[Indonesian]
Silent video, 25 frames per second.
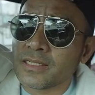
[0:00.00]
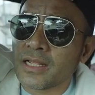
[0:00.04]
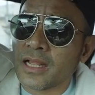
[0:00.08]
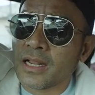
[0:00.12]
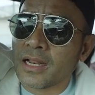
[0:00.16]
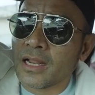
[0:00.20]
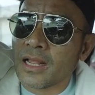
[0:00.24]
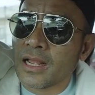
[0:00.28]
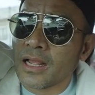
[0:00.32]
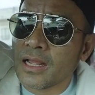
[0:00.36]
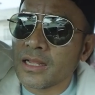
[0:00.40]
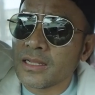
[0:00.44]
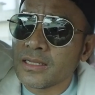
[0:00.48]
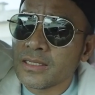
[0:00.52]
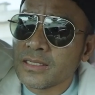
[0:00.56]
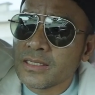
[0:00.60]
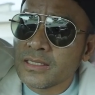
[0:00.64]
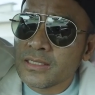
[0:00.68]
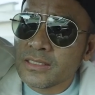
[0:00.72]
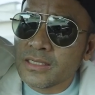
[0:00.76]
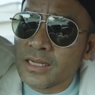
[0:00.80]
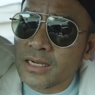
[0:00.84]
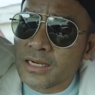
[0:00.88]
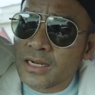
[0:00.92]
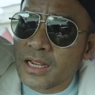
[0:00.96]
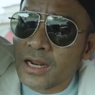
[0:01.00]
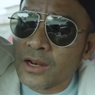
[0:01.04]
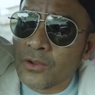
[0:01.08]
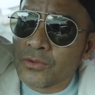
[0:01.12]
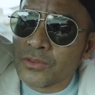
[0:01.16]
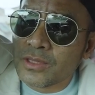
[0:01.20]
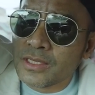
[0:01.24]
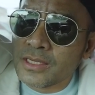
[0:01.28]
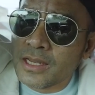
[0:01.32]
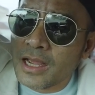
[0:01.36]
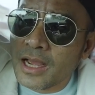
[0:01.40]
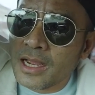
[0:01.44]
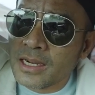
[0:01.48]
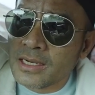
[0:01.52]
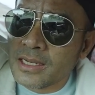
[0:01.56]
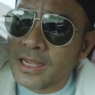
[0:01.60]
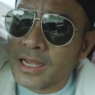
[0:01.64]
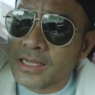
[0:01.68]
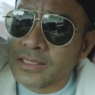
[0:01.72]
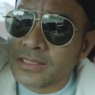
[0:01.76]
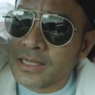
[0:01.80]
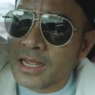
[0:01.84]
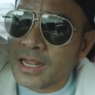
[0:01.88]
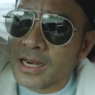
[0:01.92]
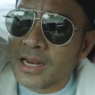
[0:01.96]
sana. Dan kalau tidak ada
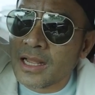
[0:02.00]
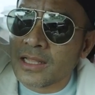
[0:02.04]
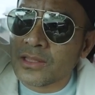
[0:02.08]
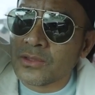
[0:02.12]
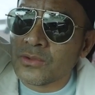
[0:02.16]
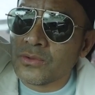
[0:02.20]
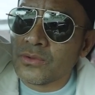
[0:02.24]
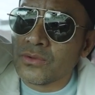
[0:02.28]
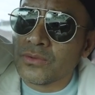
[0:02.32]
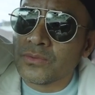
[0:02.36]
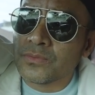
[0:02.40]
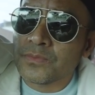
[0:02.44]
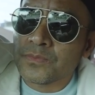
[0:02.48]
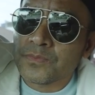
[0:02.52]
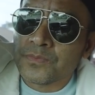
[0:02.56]
acara tuh